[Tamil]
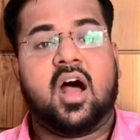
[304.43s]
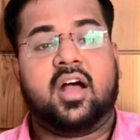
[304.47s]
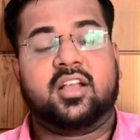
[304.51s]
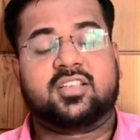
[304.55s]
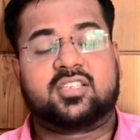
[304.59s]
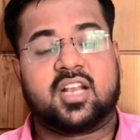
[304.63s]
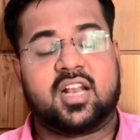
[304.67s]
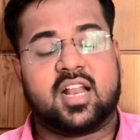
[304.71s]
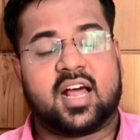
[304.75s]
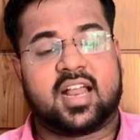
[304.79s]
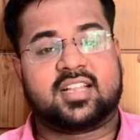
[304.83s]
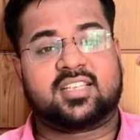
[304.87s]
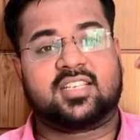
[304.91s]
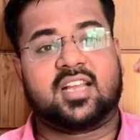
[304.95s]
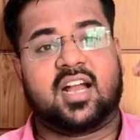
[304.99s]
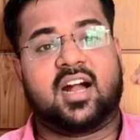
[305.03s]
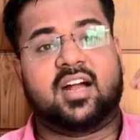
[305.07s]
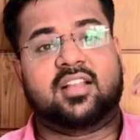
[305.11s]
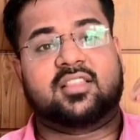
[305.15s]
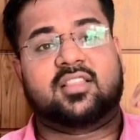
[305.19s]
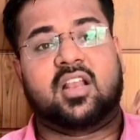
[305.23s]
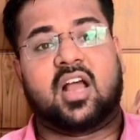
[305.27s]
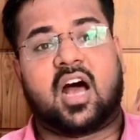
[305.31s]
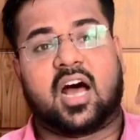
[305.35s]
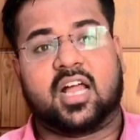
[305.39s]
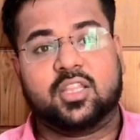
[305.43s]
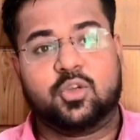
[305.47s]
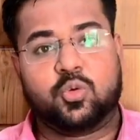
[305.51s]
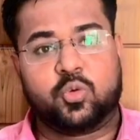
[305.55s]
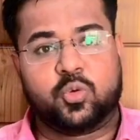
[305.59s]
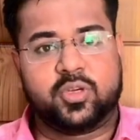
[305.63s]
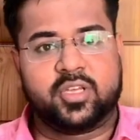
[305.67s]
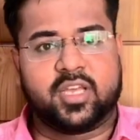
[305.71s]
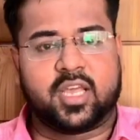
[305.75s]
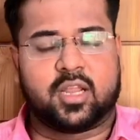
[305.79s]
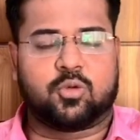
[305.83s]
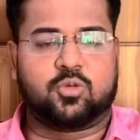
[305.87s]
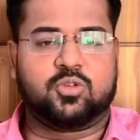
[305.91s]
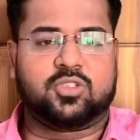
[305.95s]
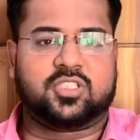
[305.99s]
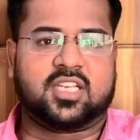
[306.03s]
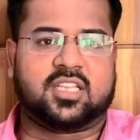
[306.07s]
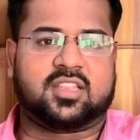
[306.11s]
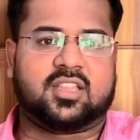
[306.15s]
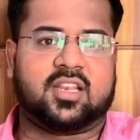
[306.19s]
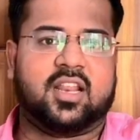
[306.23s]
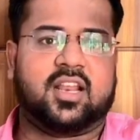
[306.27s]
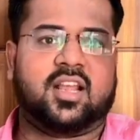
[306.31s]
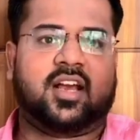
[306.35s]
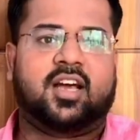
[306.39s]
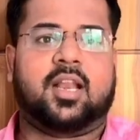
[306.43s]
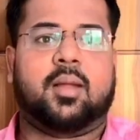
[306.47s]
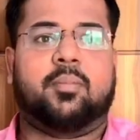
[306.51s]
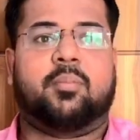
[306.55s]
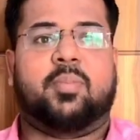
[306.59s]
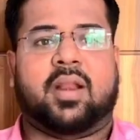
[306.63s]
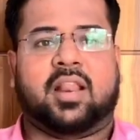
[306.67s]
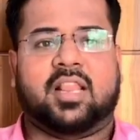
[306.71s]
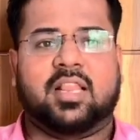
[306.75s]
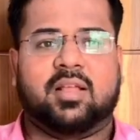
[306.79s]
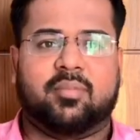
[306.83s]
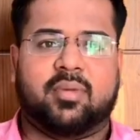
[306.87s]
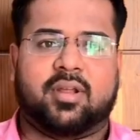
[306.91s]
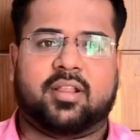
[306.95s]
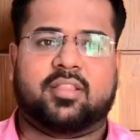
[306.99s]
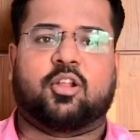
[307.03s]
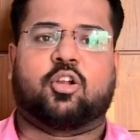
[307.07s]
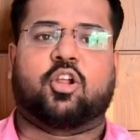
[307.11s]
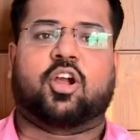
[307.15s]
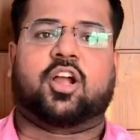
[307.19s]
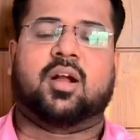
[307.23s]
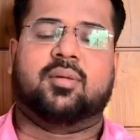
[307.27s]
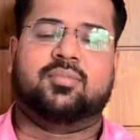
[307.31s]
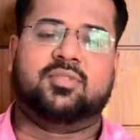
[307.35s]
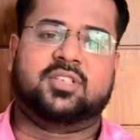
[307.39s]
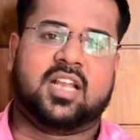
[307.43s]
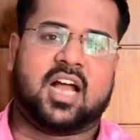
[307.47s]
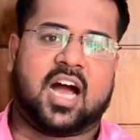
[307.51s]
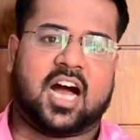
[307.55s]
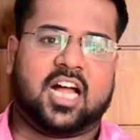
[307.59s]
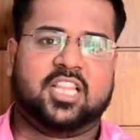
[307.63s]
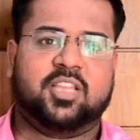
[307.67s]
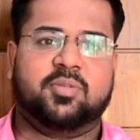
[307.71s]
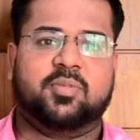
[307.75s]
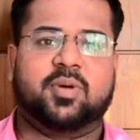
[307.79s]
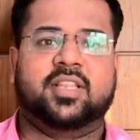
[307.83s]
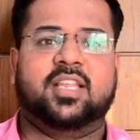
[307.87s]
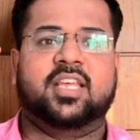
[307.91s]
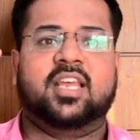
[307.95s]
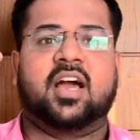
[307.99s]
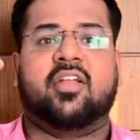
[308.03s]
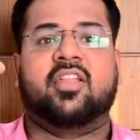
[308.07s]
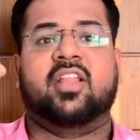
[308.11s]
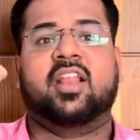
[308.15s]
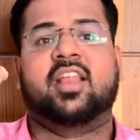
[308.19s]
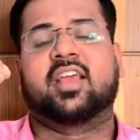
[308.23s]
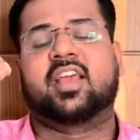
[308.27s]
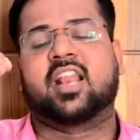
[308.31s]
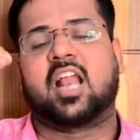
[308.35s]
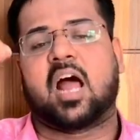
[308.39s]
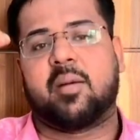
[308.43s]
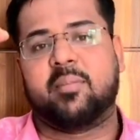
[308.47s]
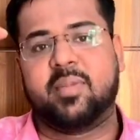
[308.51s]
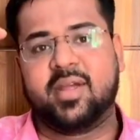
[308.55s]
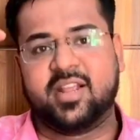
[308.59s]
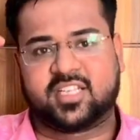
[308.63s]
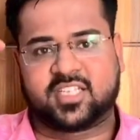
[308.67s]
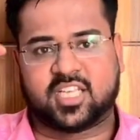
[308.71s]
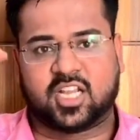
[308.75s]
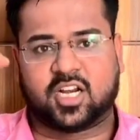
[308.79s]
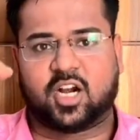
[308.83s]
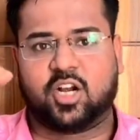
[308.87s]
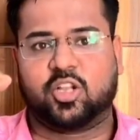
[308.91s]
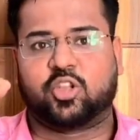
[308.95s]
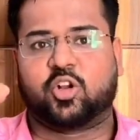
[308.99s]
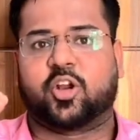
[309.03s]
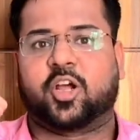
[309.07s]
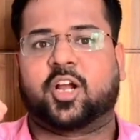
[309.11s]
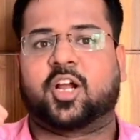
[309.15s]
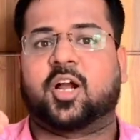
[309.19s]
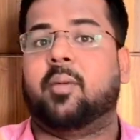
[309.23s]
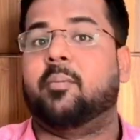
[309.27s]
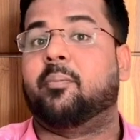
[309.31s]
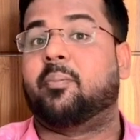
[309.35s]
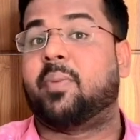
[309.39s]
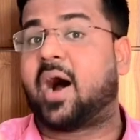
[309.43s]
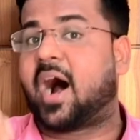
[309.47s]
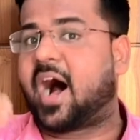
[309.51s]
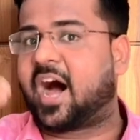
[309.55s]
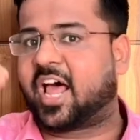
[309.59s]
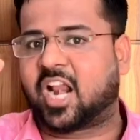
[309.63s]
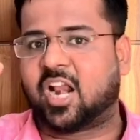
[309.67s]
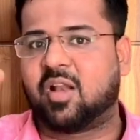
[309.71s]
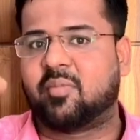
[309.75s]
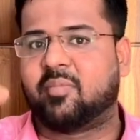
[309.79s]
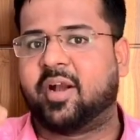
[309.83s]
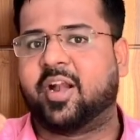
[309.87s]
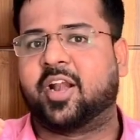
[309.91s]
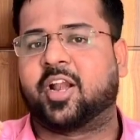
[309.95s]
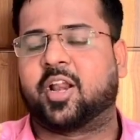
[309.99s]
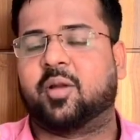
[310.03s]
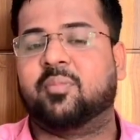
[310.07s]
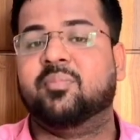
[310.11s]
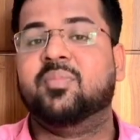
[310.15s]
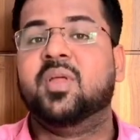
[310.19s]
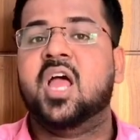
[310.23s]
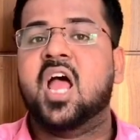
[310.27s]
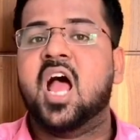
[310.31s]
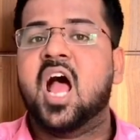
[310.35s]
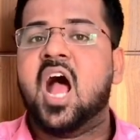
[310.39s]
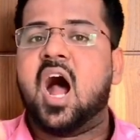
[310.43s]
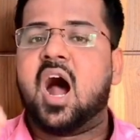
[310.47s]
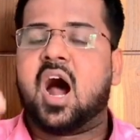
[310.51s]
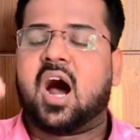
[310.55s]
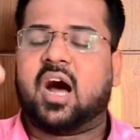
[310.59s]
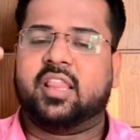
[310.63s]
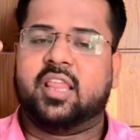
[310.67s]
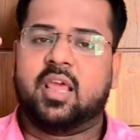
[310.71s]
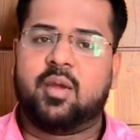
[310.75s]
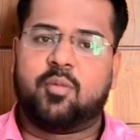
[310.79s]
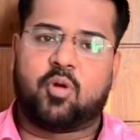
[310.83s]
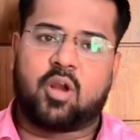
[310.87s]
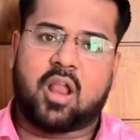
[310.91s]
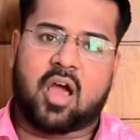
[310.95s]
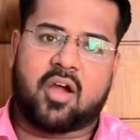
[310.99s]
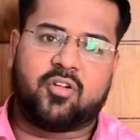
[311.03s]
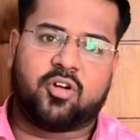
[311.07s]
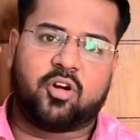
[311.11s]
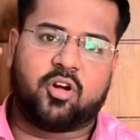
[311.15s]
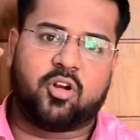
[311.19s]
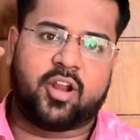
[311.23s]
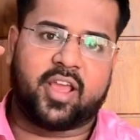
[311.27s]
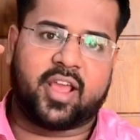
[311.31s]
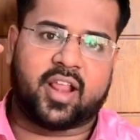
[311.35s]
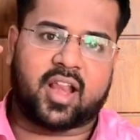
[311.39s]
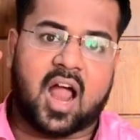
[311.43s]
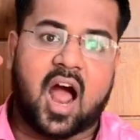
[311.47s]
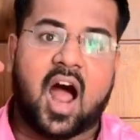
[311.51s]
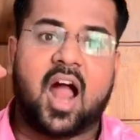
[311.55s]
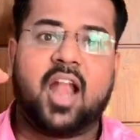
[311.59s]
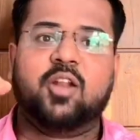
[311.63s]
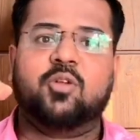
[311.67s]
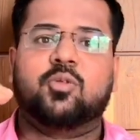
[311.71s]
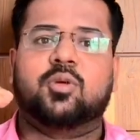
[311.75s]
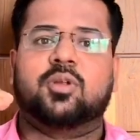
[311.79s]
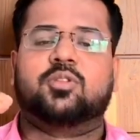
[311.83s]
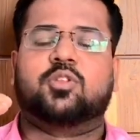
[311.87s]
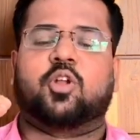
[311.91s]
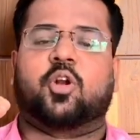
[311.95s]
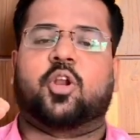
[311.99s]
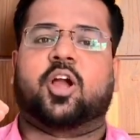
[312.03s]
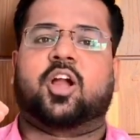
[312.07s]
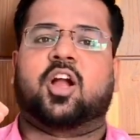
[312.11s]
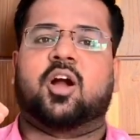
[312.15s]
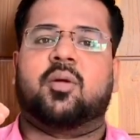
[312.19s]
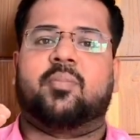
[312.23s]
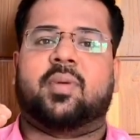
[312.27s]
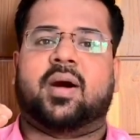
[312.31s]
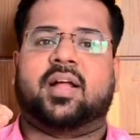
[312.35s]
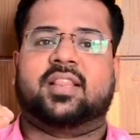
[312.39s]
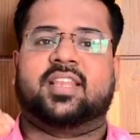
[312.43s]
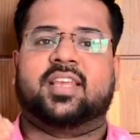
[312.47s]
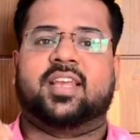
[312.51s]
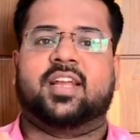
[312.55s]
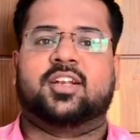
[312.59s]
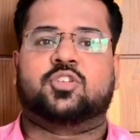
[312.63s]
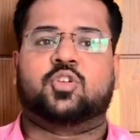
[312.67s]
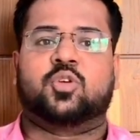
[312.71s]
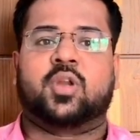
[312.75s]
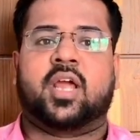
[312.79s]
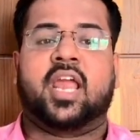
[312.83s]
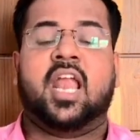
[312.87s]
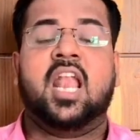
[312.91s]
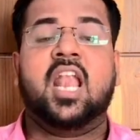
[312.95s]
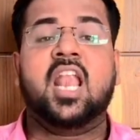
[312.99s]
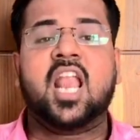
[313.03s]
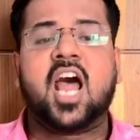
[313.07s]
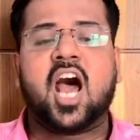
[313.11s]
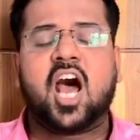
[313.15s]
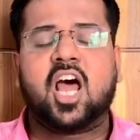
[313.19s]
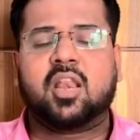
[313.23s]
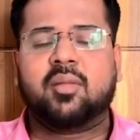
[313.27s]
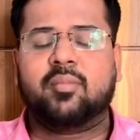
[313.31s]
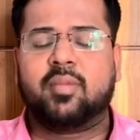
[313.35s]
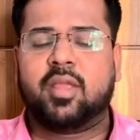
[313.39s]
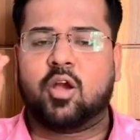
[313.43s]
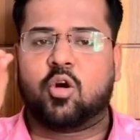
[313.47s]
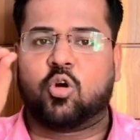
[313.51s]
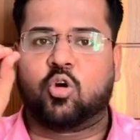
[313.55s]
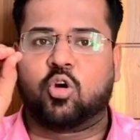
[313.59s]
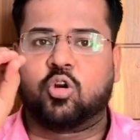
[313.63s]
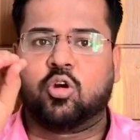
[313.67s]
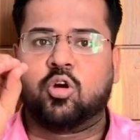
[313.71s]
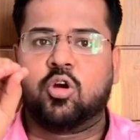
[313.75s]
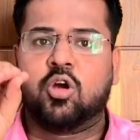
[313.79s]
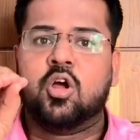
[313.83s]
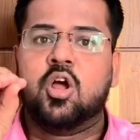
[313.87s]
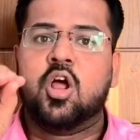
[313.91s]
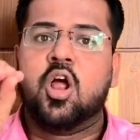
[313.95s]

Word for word: இஸ்ரேல் அரசாங்கத்தில் அதி உயர் உச்சத்தில் இருக்கிற பிரதமர் தொடக்கம் ஜனாதிபதி அதில் இருக்கிற அமைச்சர்கள் தொடக்கம் பாராளுமன்றம் அதே போல் அவங்களுடைய இராணுவம் தொடக்கம் பார்த்தீங்கன்னு சொன்னால் எல்லாருமே ஒரு